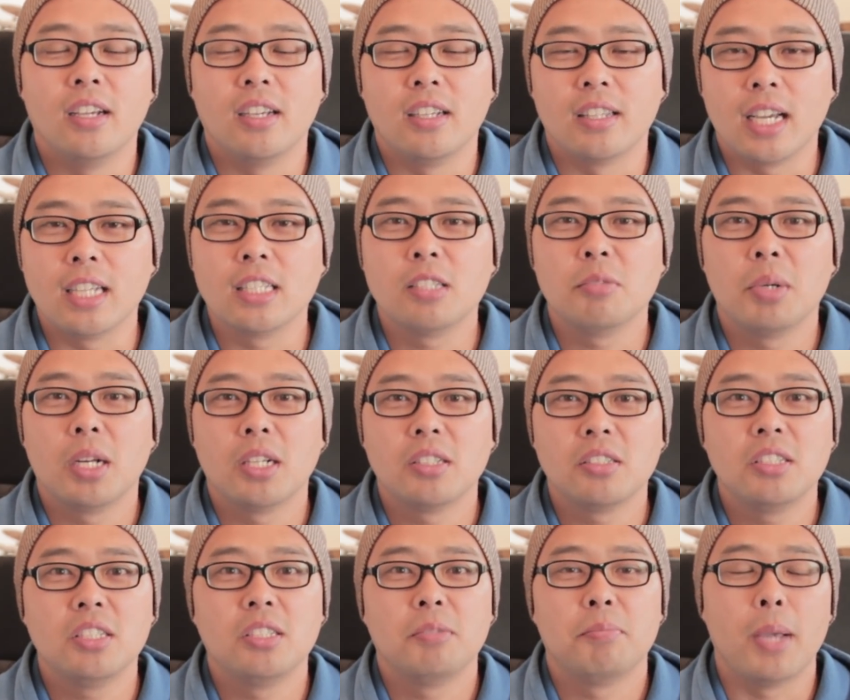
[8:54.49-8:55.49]
다시
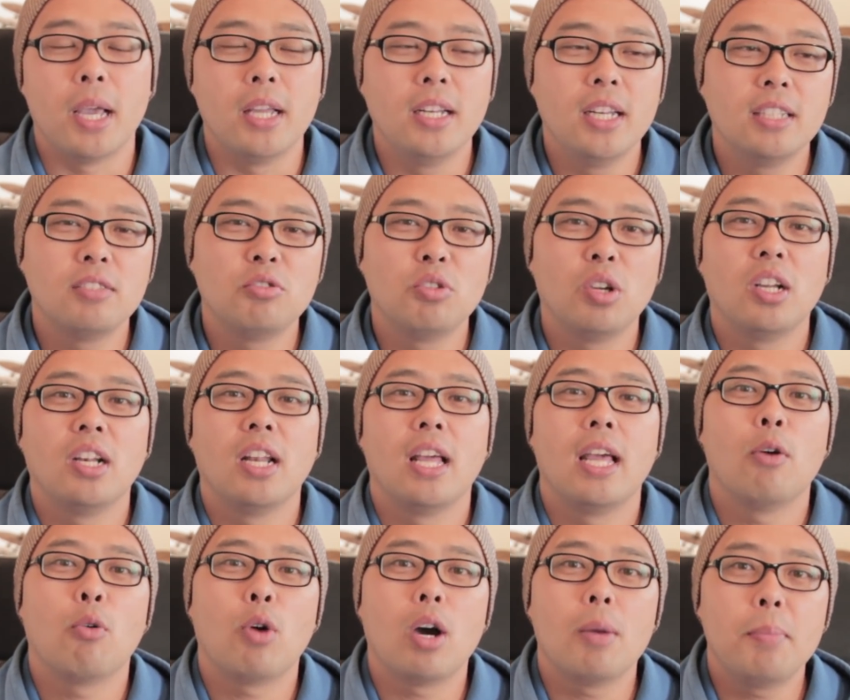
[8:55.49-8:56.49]
말해서 이
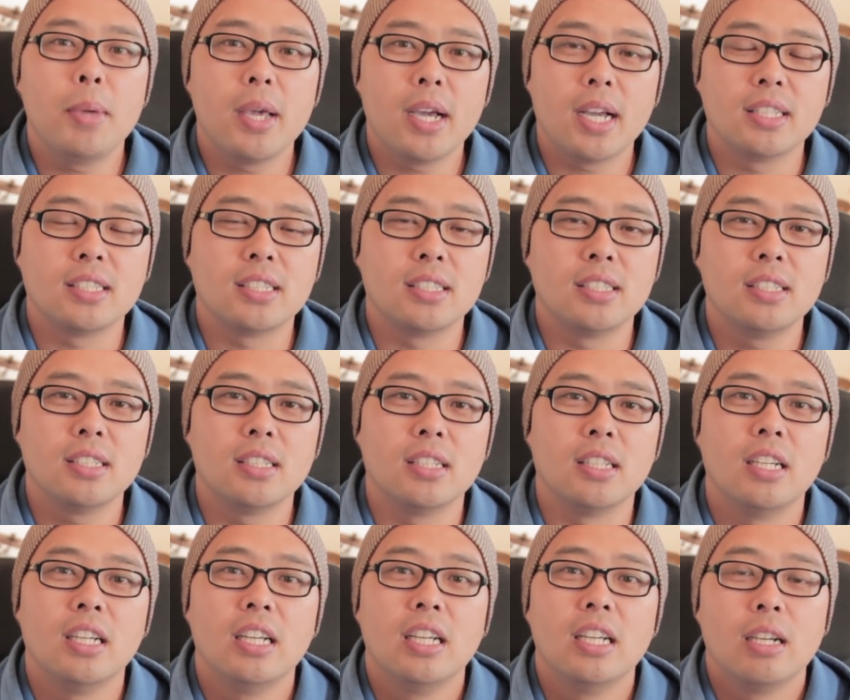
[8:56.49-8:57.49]
베네수엘라의 화폐 가치는
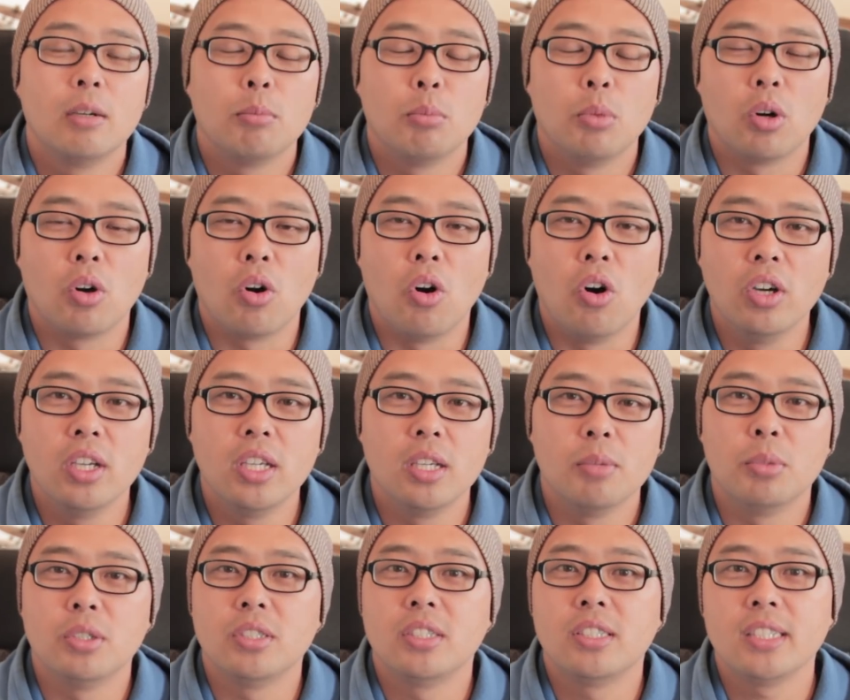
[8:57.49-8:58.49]
뭐 거의
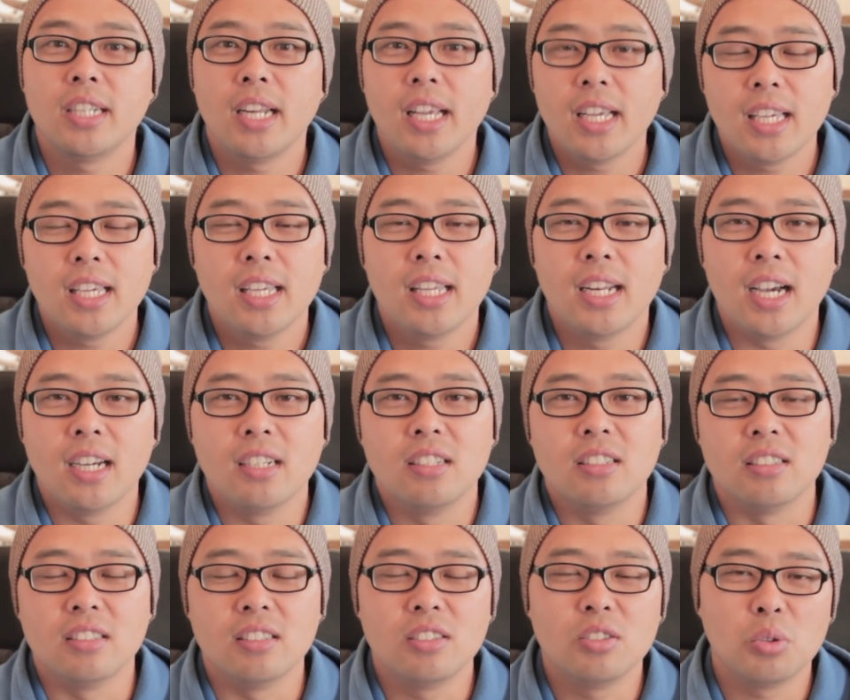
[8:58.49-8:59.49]
뭐
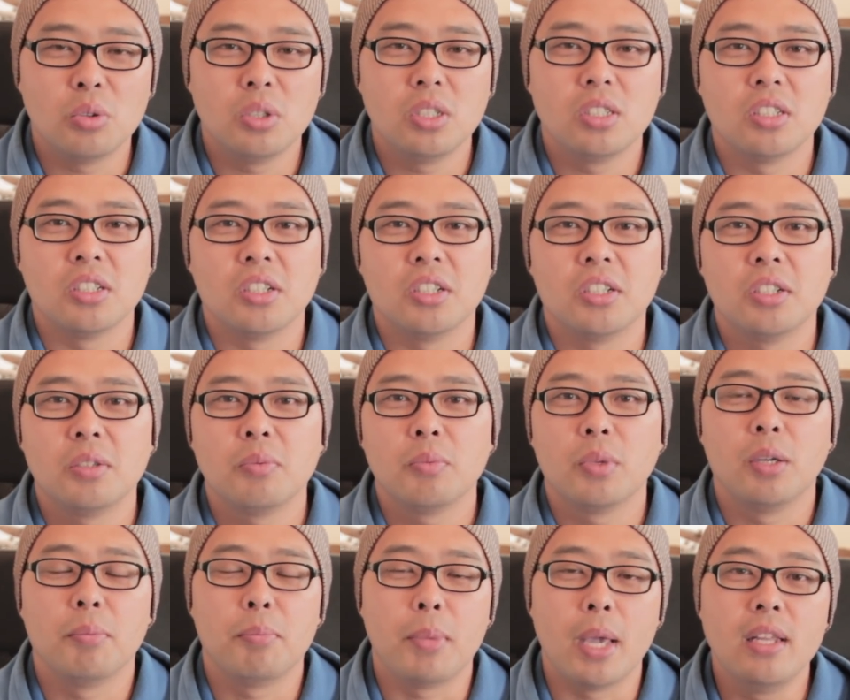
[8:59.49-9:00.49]
쓰레기라는 소리죠.
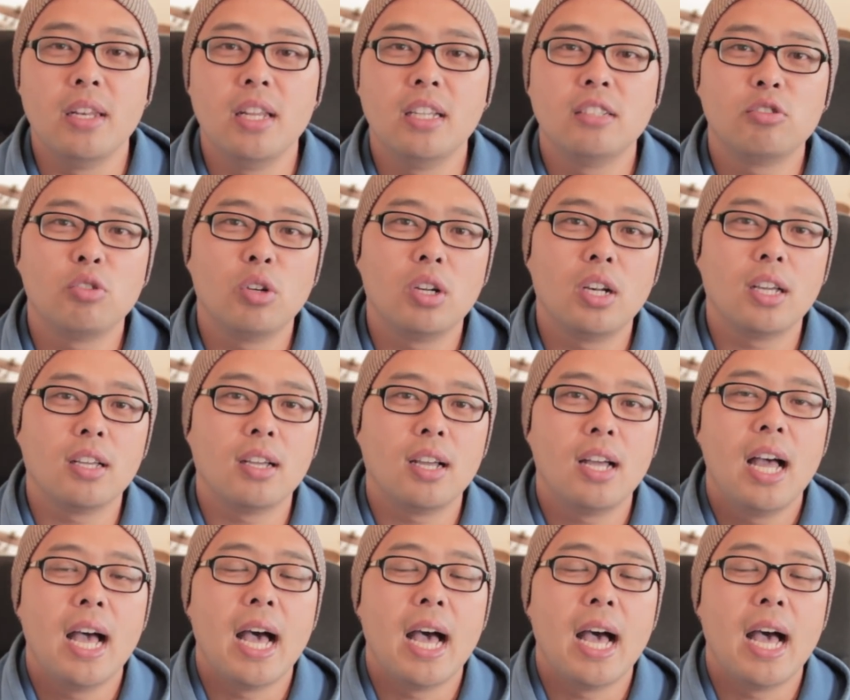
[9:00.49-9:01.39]
베네수엘라